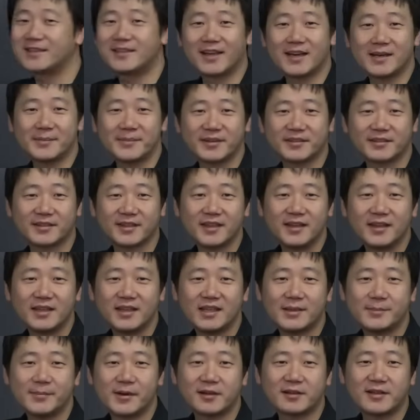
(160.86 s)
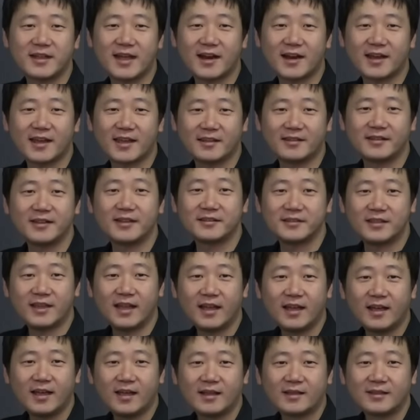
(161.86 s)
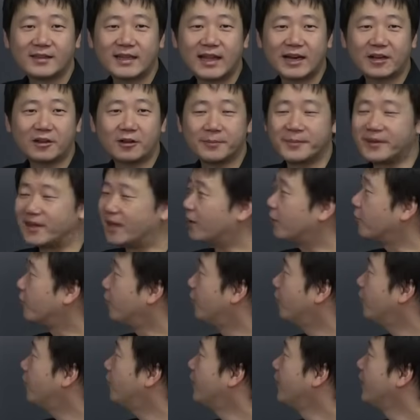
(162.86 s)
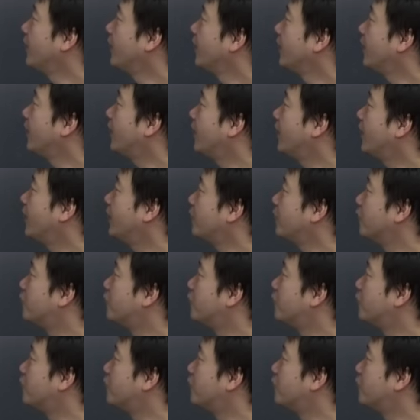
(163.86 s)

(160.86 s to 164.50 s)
いてあります。今の奈良県ですね。奈良の都を平